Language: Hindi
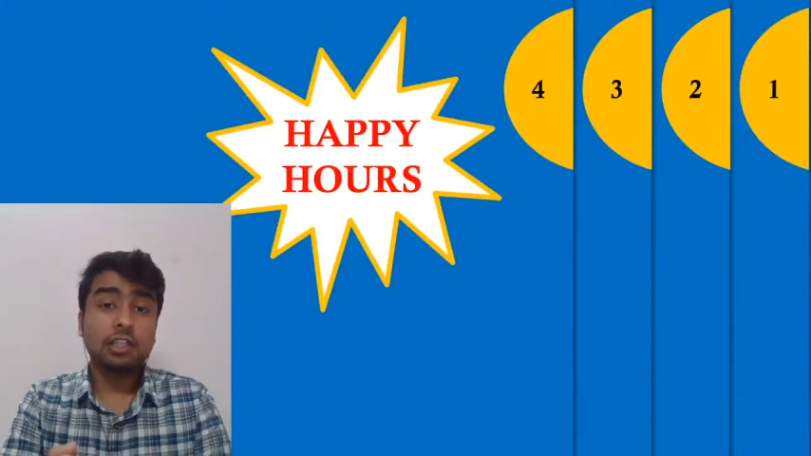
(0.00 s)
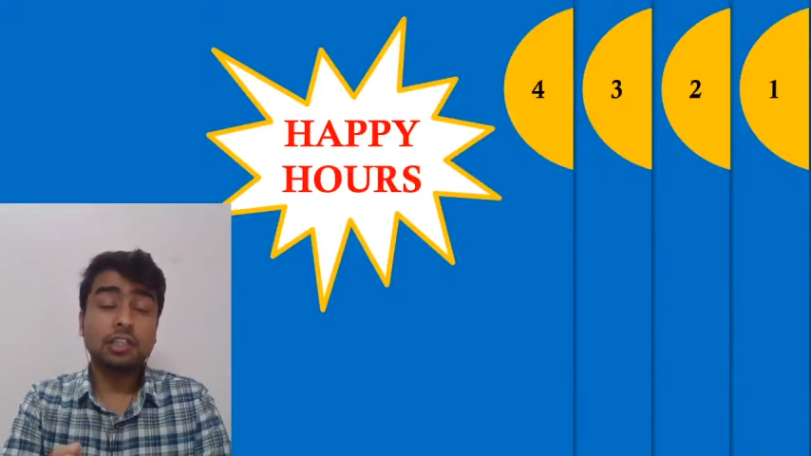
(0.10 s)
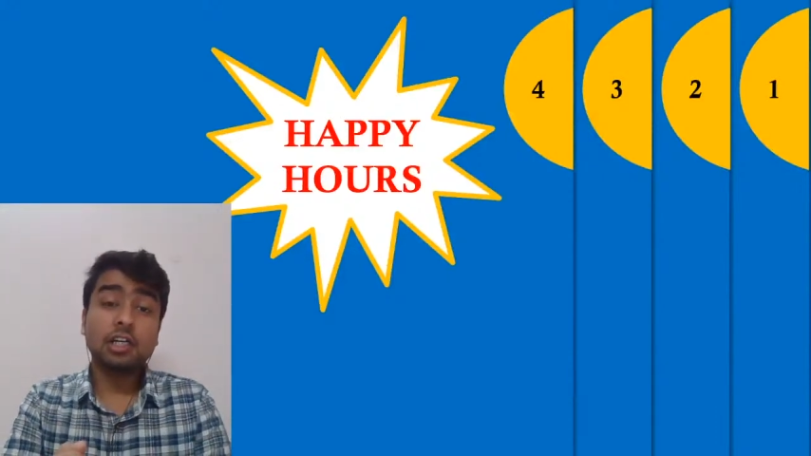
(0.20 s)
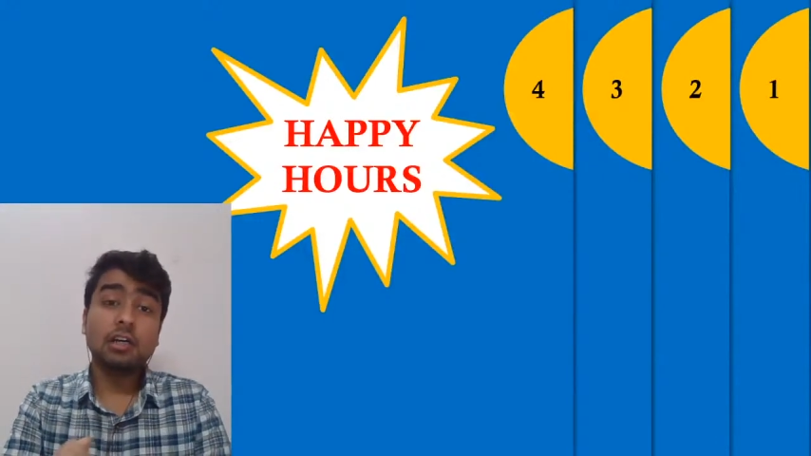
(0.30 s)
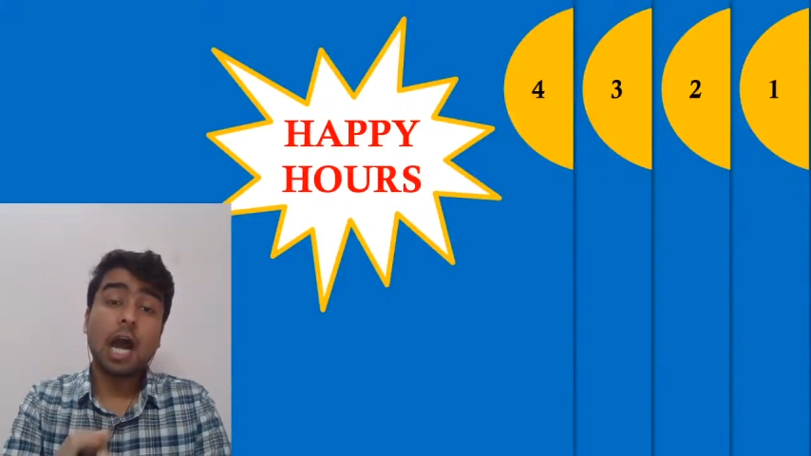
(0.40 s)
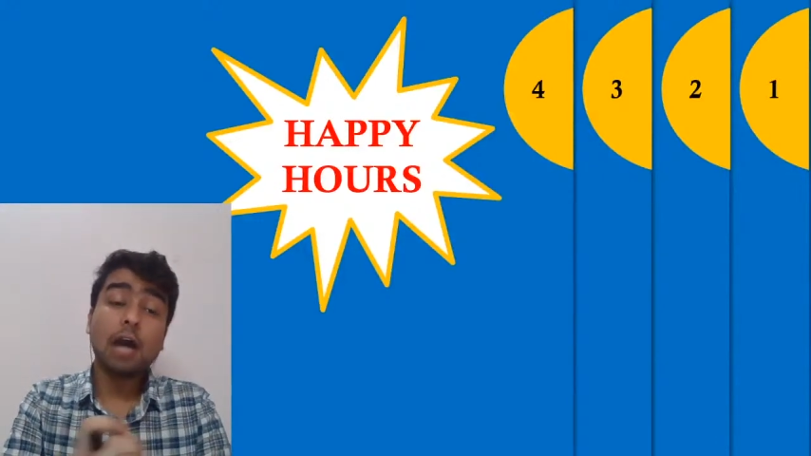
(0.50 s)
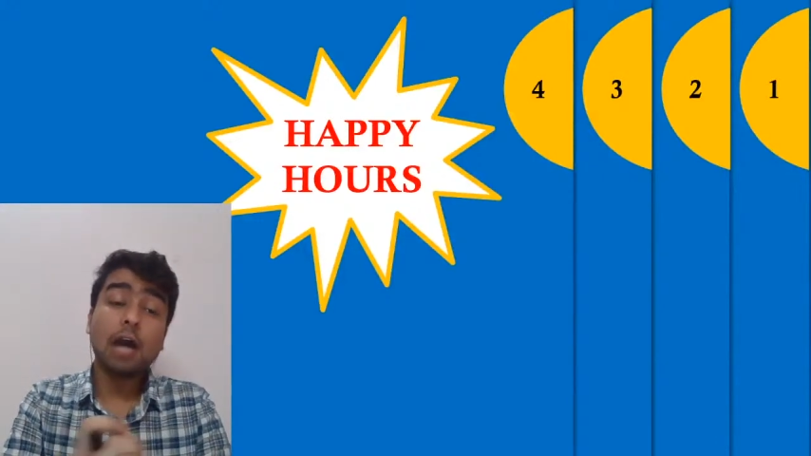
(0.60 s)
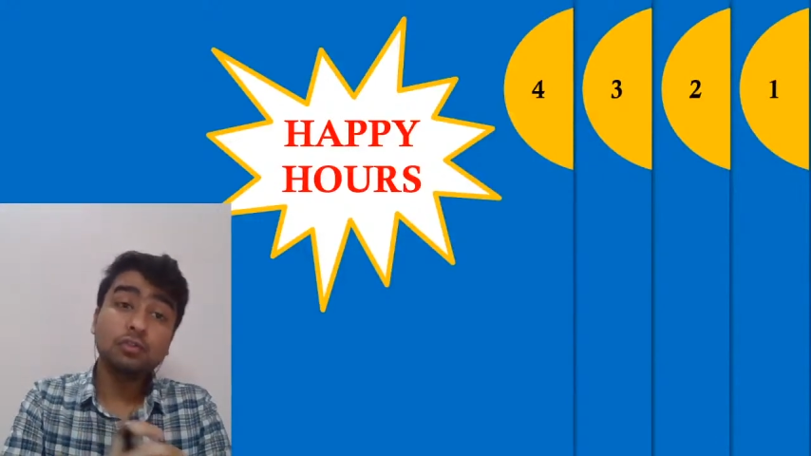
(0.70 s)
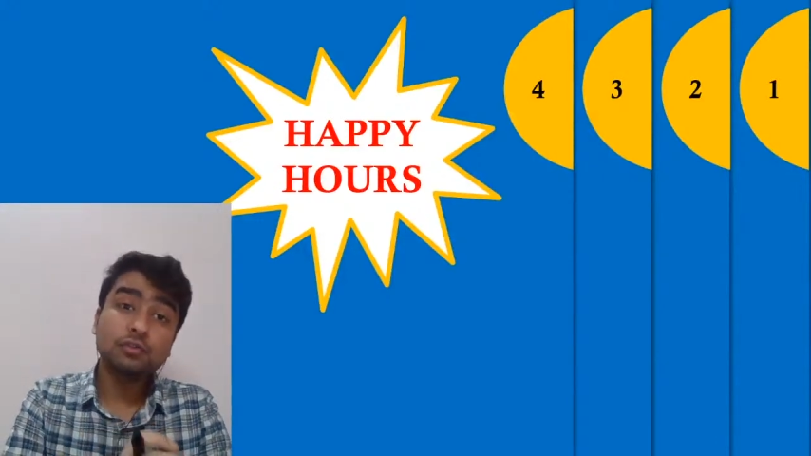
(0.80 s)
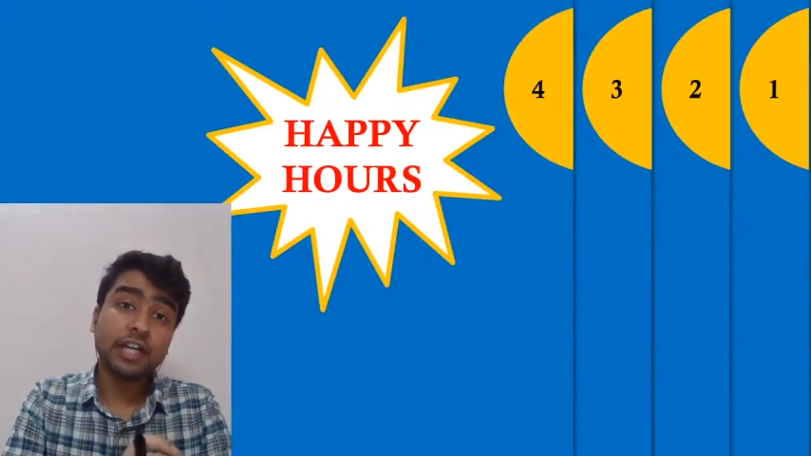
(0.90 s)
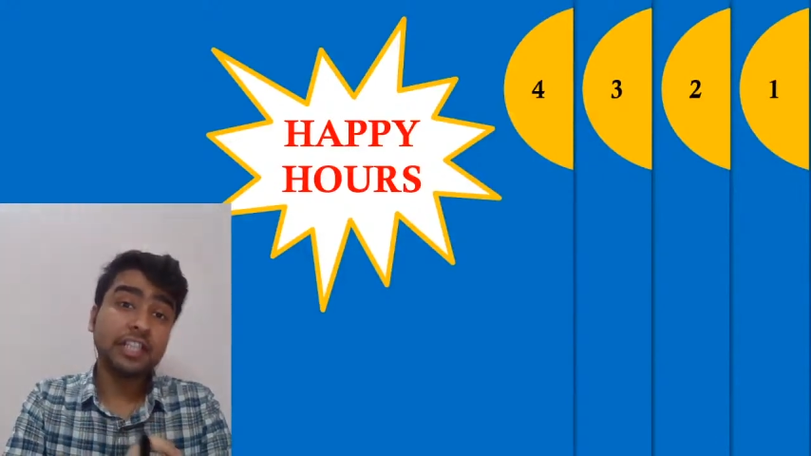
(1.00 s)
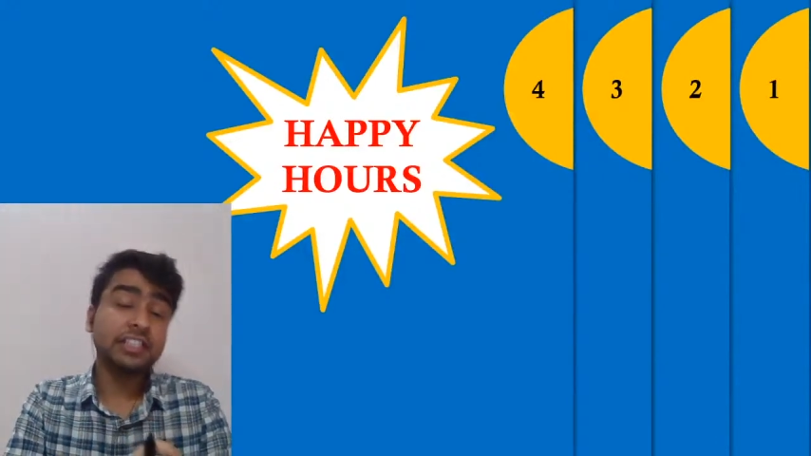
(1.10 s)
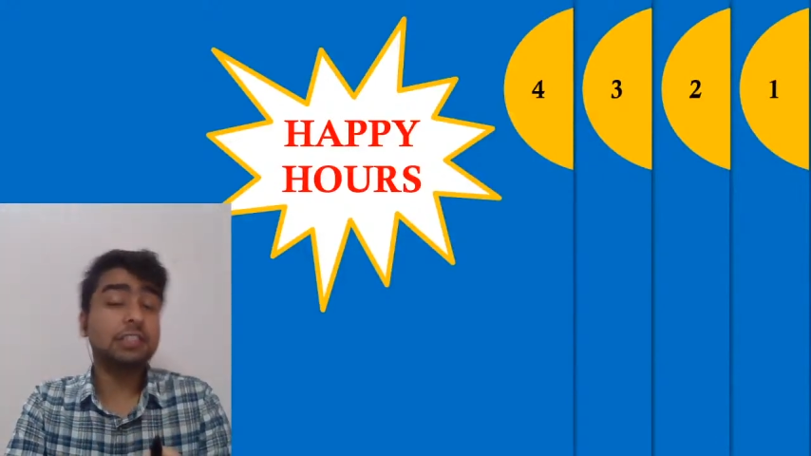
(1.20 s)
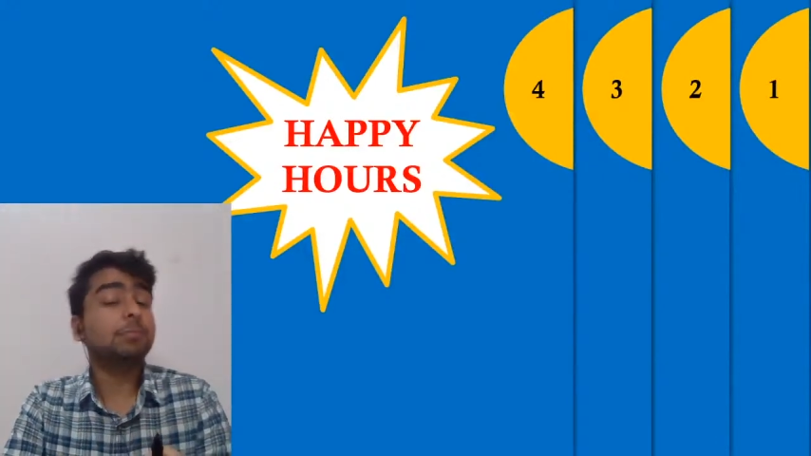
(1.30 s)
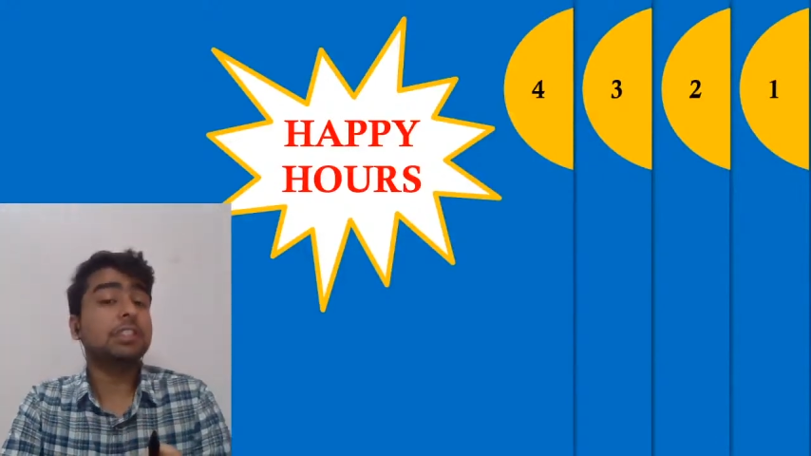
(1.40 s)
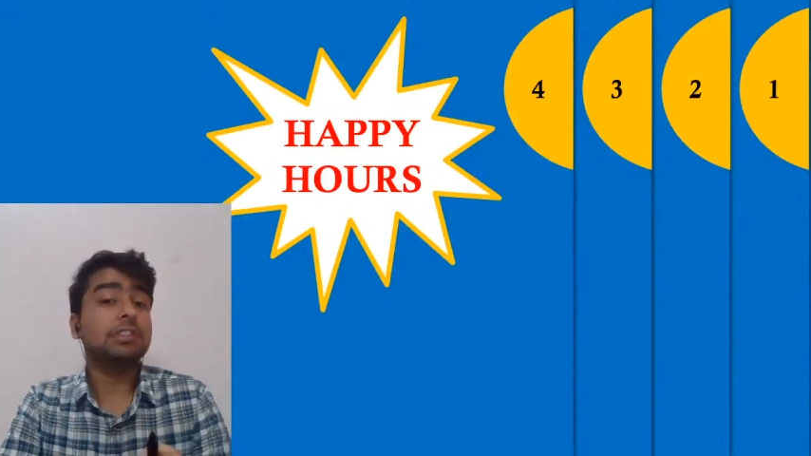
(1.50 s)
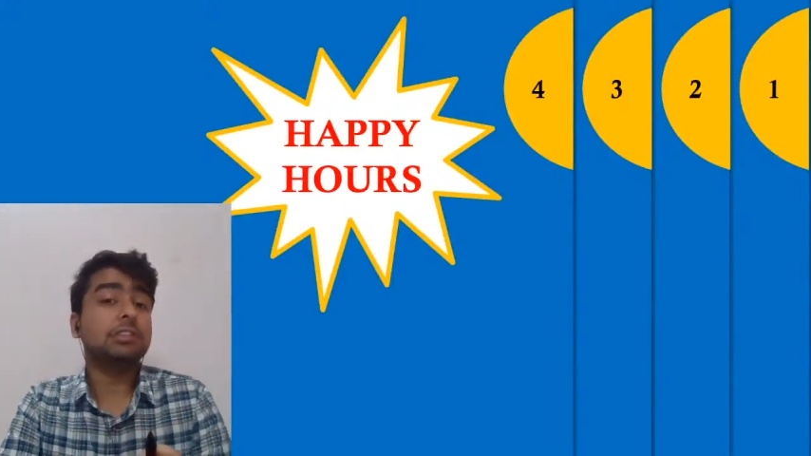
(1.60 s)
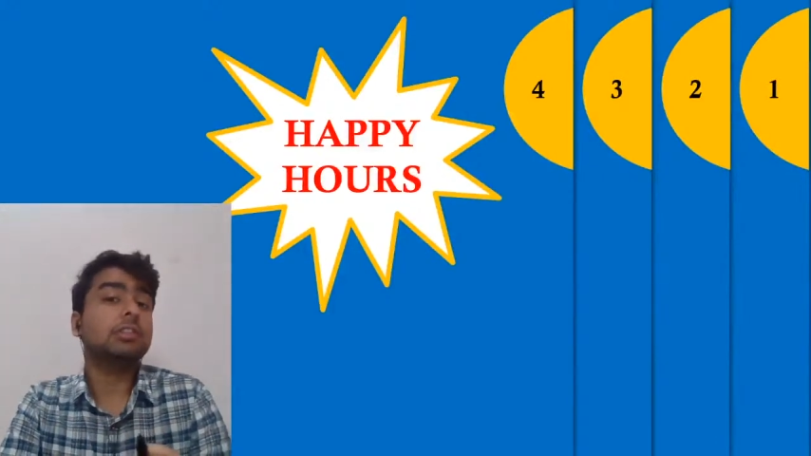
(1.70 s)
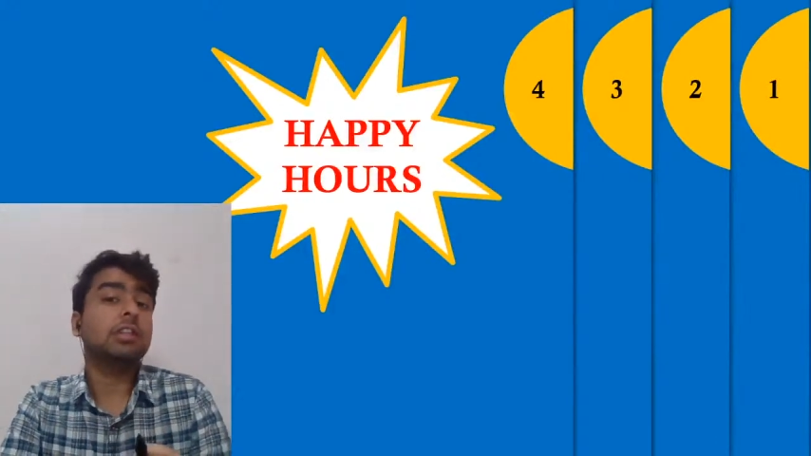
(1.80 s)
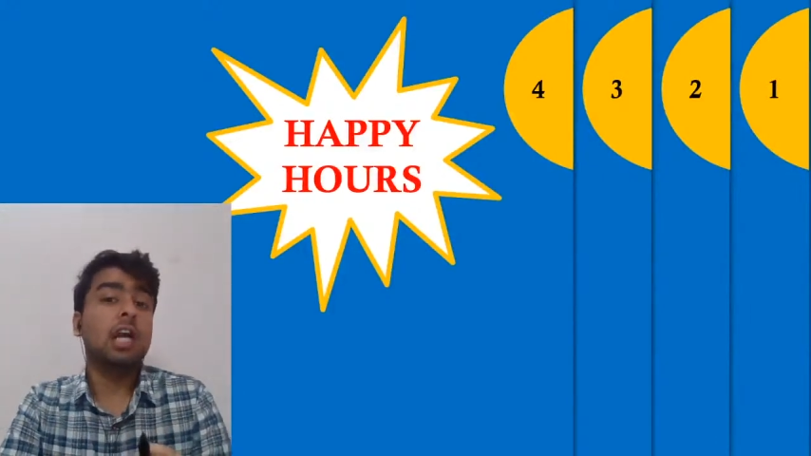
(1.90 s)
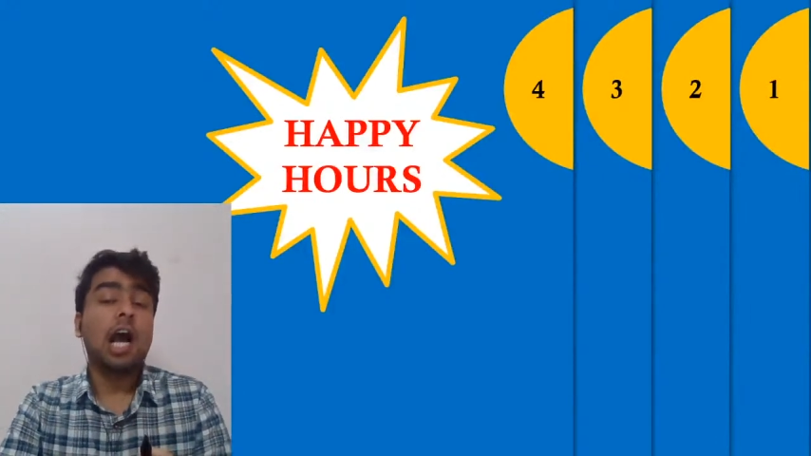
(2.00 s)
या हाउ टू फाइट डिप्रेशन